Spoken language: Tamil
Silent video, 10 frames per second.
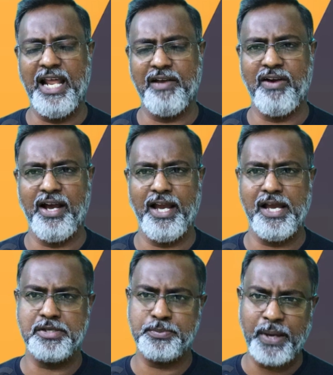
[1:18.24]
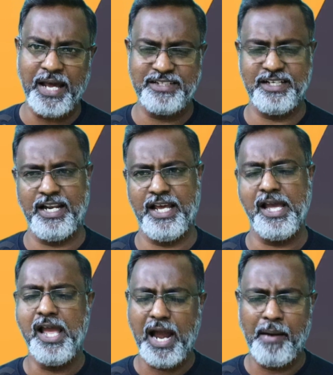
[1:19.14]
நாளைக்கு வாங்க ஸ்பேர்ஸ் இல்லை
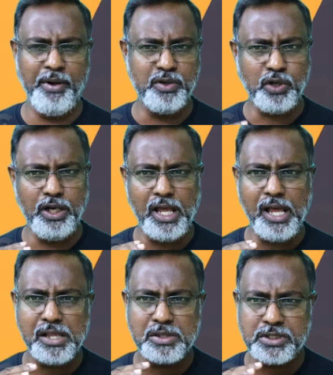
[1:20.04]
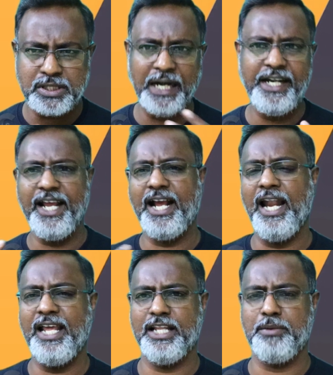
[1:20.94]
அப்படின்னு சொல்லி தட்டி
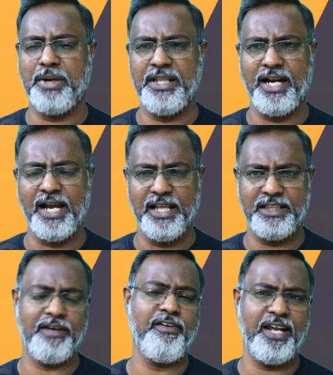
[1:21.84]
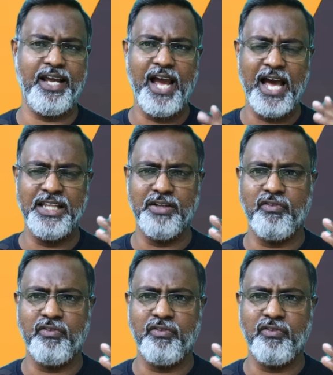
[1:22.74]
கழிக்க தான் பார்த்துருக்காங்க தவிர அந்த